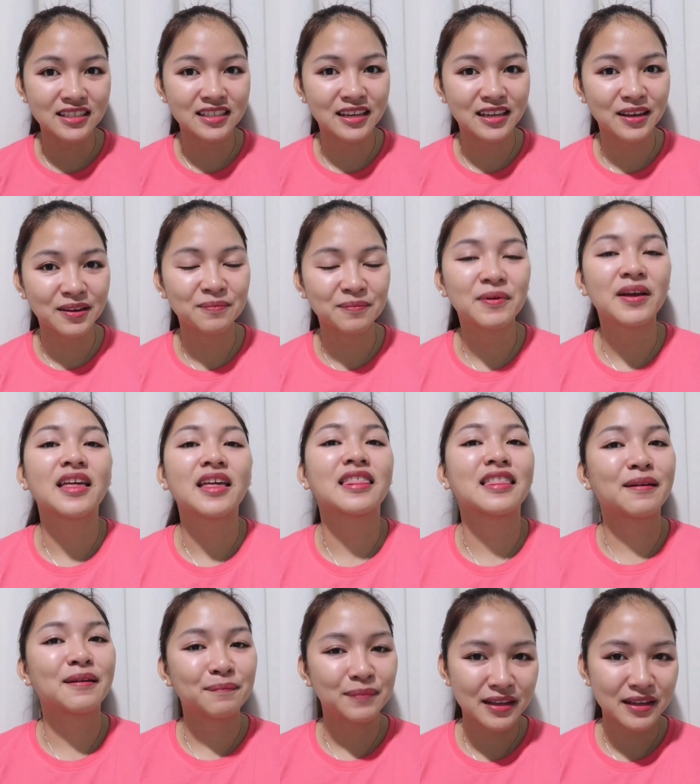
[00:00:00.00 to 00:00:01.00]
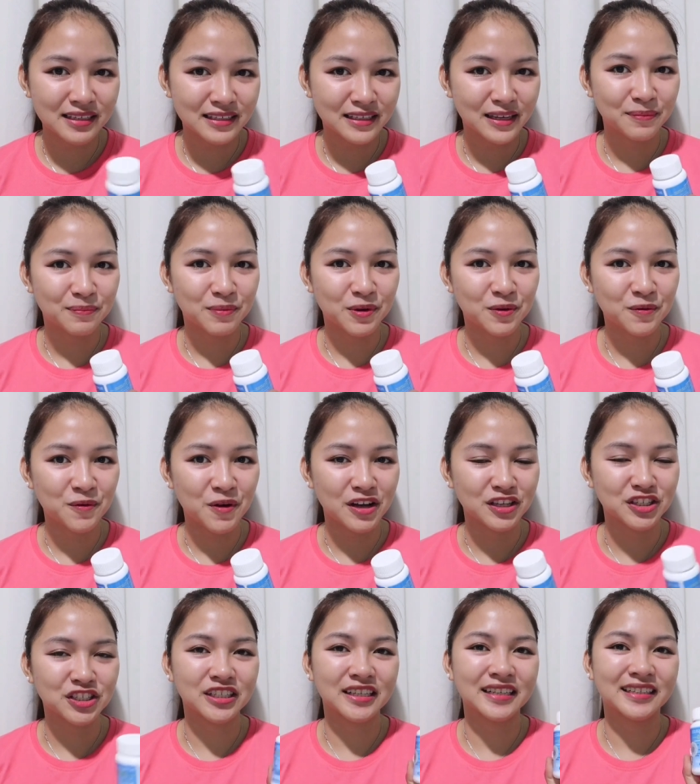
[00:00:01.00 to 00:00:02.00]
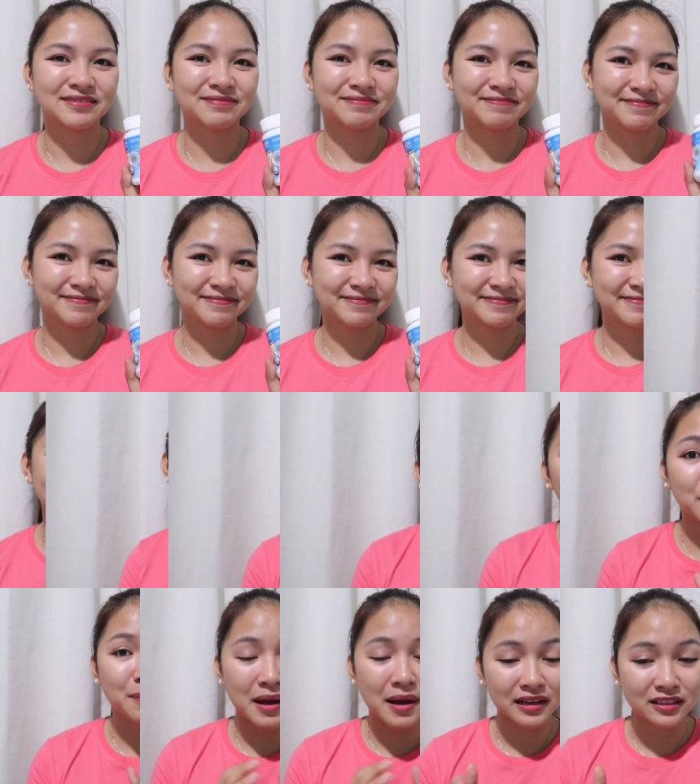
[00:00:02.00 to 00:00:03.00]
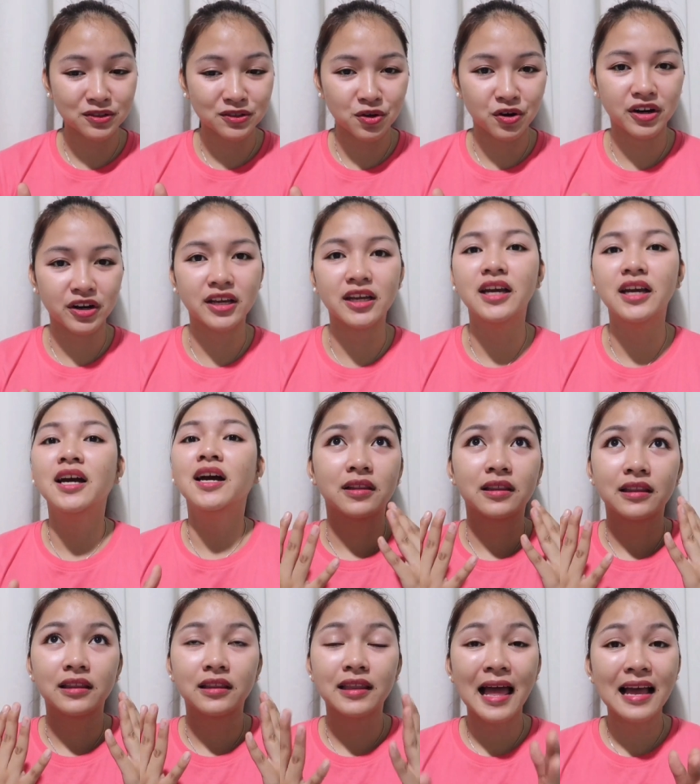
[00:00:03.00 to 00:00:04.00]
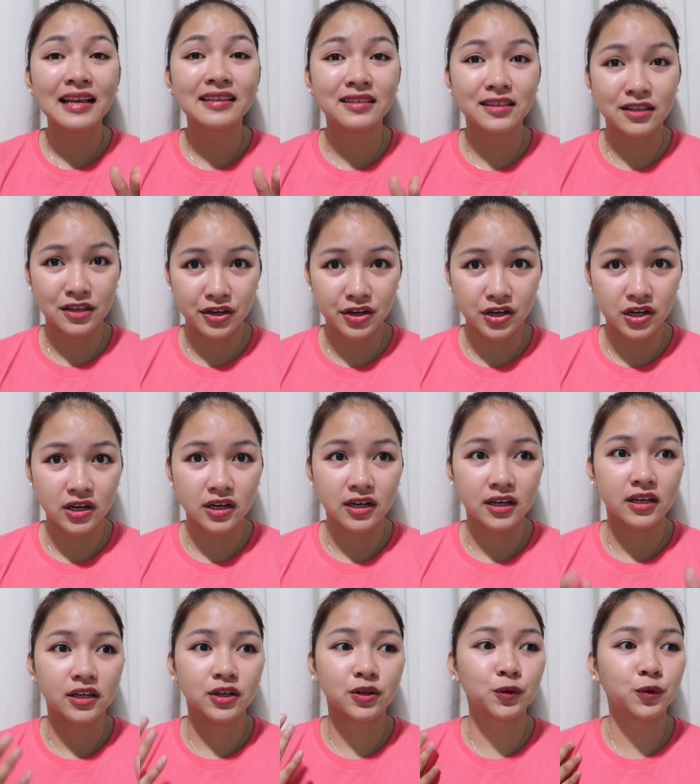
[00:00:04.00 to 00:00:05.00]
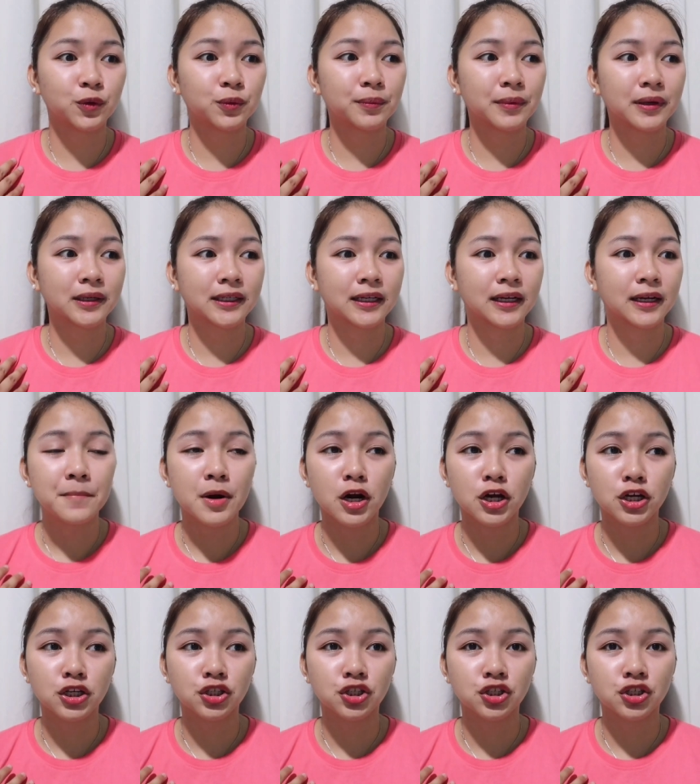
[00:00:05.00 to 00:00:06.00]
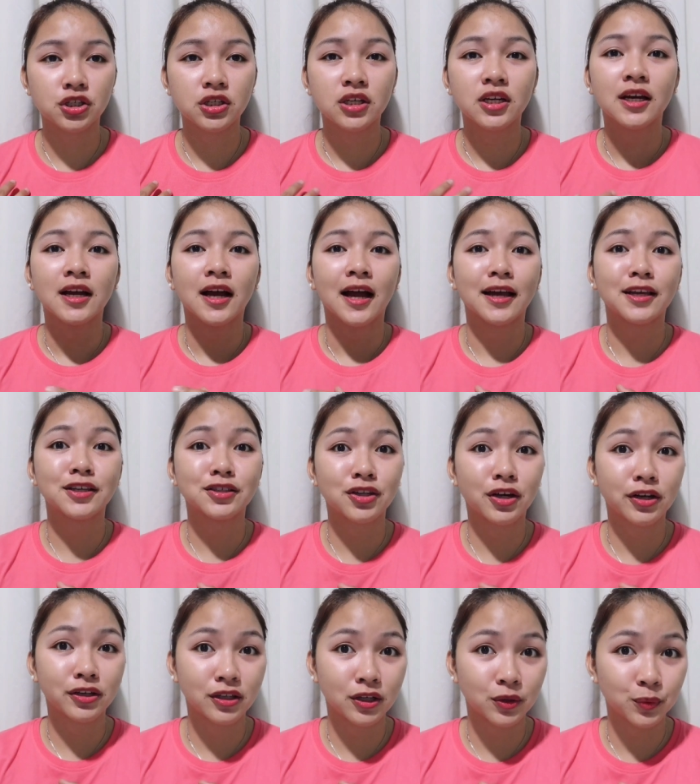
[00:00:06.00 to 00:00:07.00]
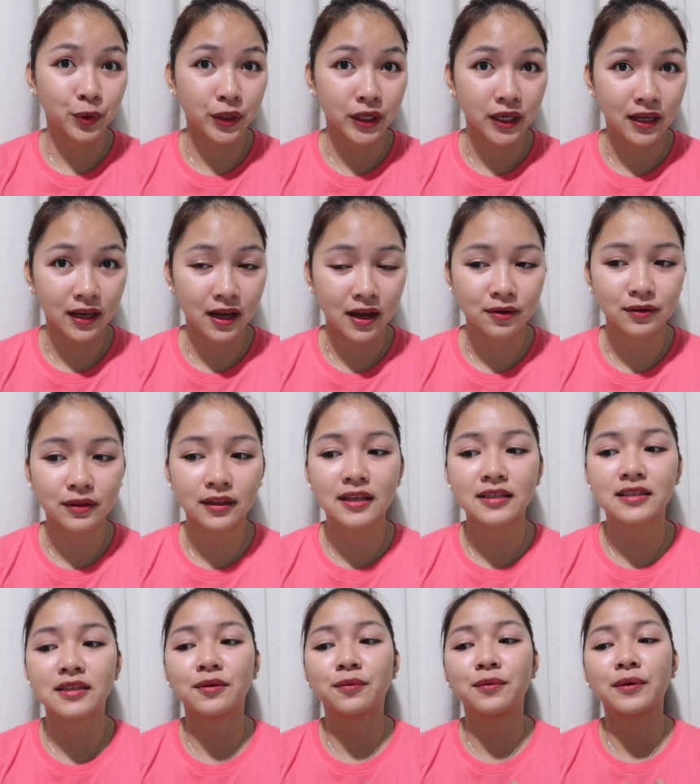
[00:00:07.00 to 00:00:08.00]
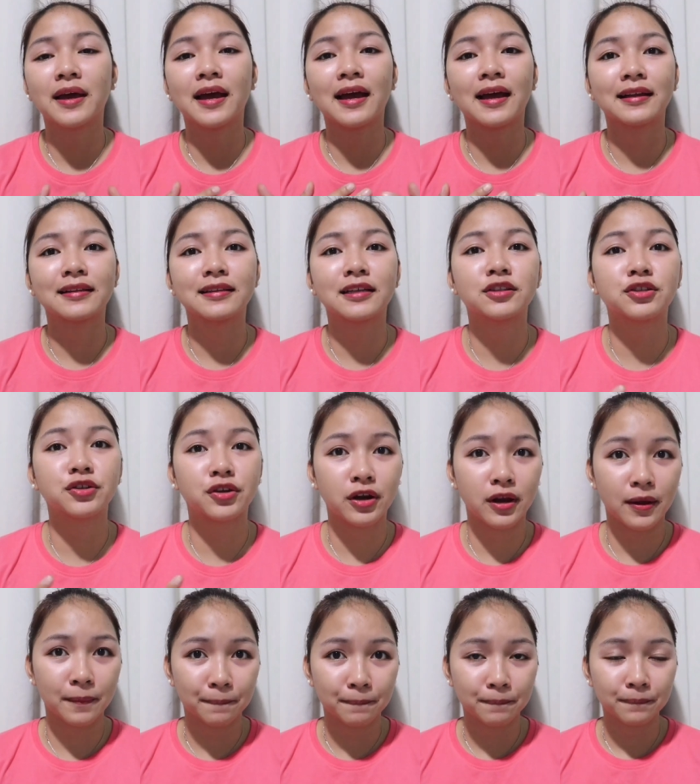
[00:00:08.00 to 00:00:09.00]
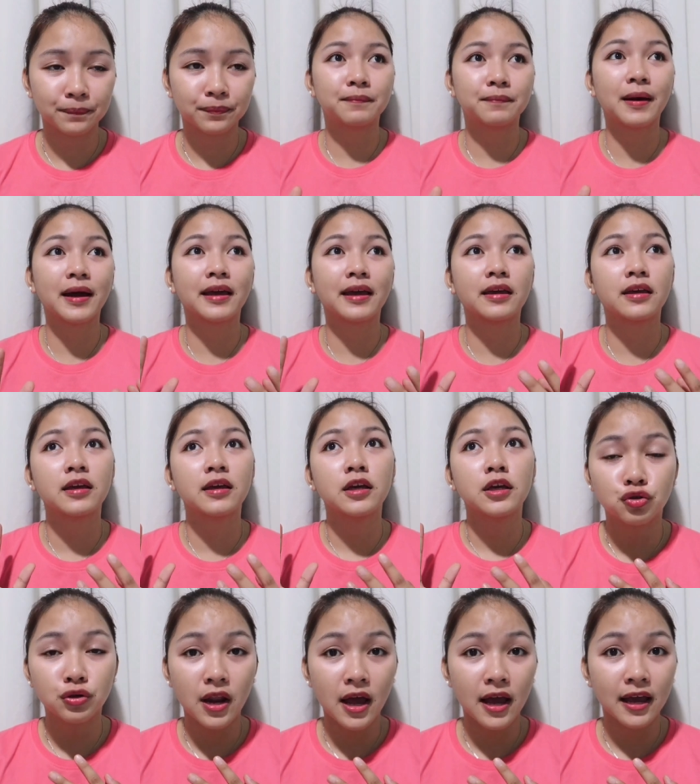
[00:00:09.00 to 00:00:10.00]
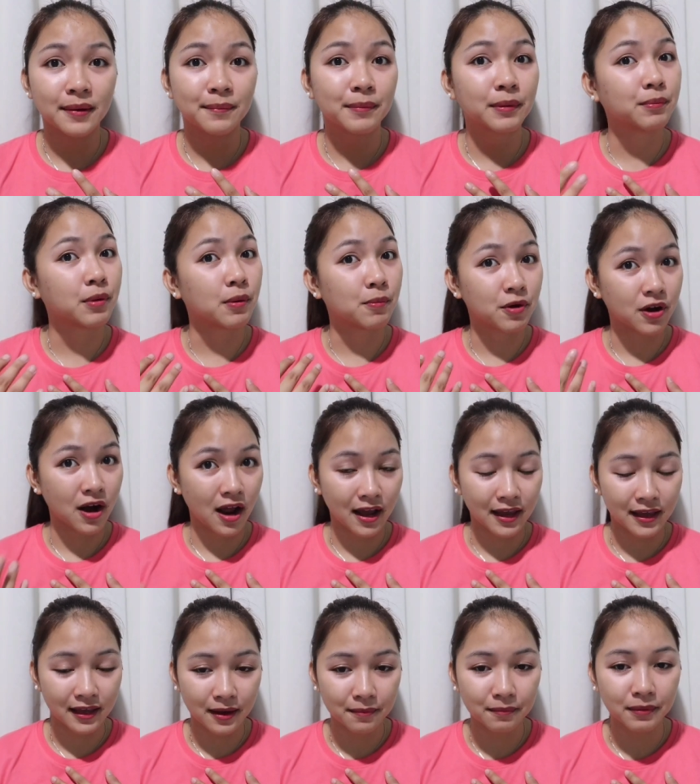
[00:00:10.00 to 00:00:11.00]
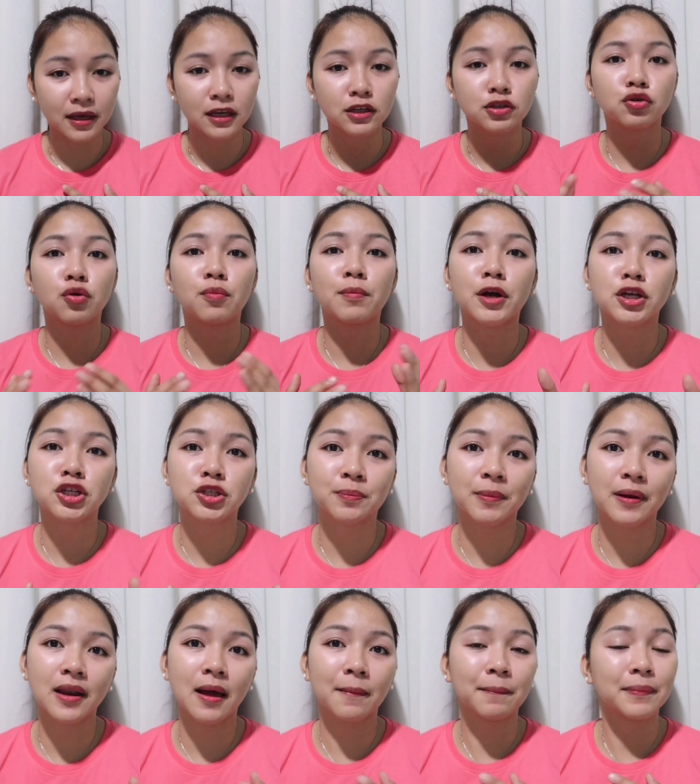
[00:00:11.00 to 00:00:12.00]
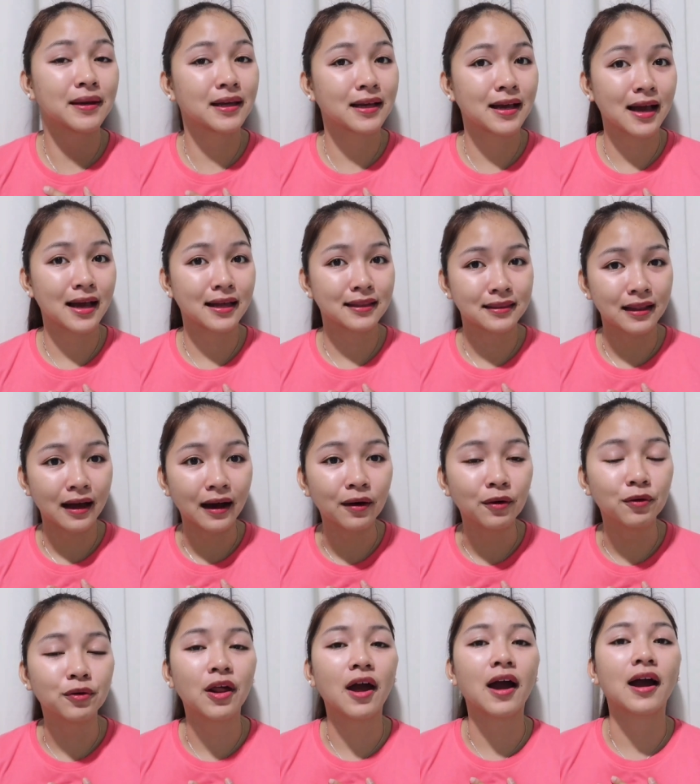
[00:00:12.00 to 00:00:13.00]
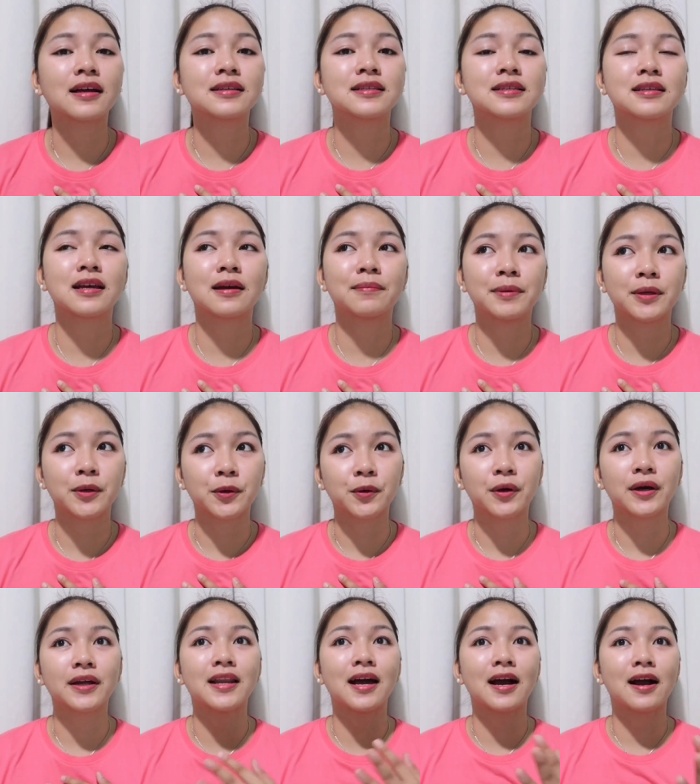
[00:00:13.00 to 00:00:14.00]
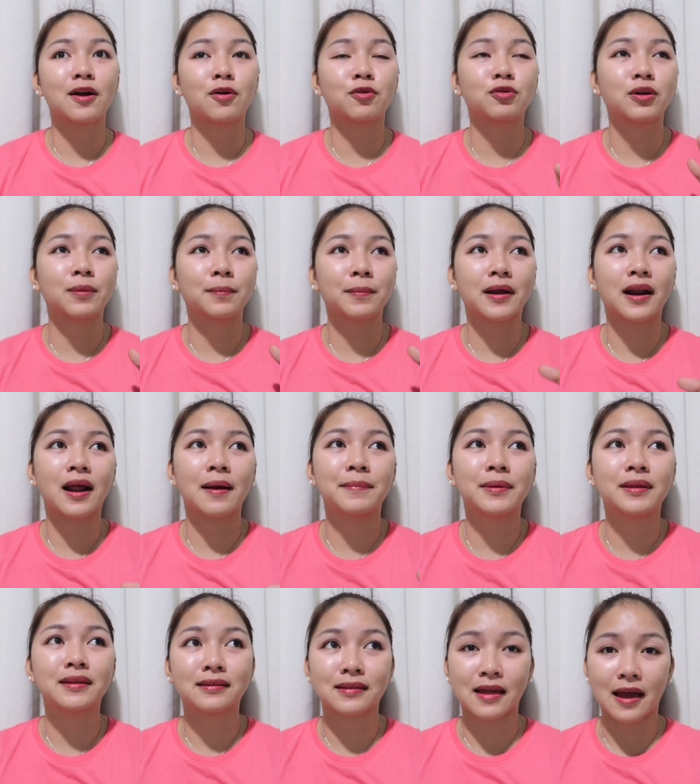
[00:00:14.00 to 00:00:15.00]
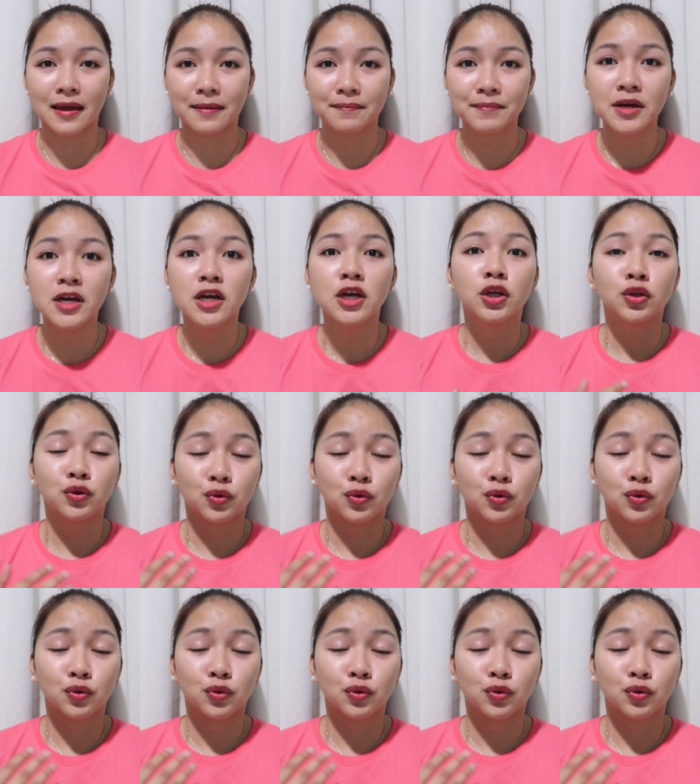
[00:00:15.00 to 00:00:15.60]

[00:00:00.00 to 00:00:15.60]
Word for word: Slim, then please keep on watching. Start ko na lang with the backstory. Last year, noong mga March, I started working out kasi we had a trip by July, magbaborake kami. So, March pala, pinaghahandaan ko na kasi sabi ko, kailangan ko ng maraming time